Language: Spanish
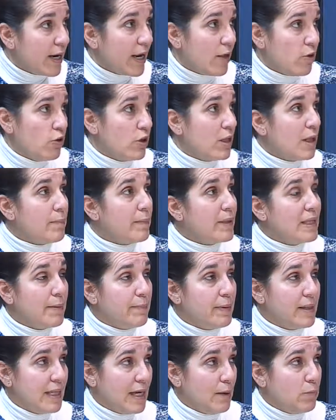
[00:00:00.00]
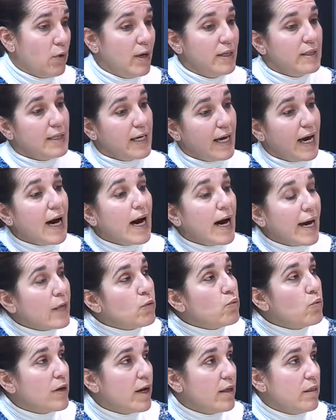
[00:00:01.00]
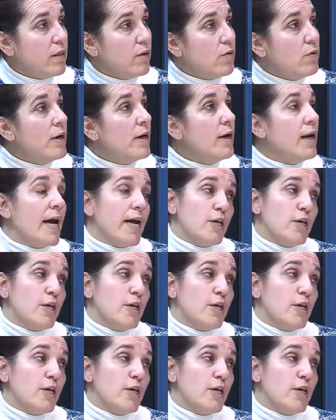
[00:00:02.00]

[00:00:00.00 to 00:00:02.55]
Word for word: que era donde dependíamos antes, a educación,